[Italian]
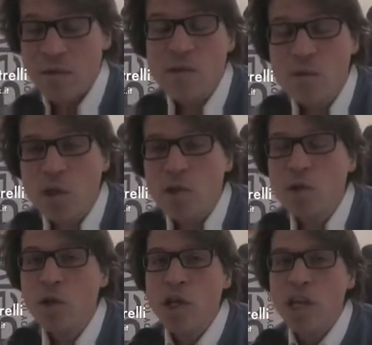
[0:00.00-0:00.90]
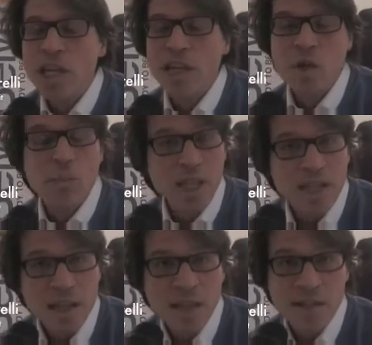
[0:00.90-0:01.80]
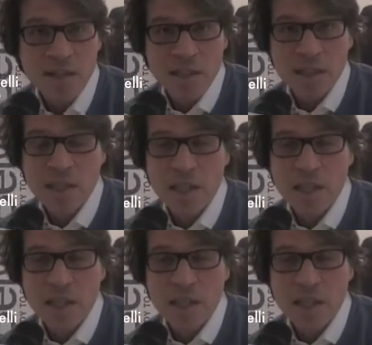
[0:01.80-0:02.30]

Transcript: In questo modo i committenti,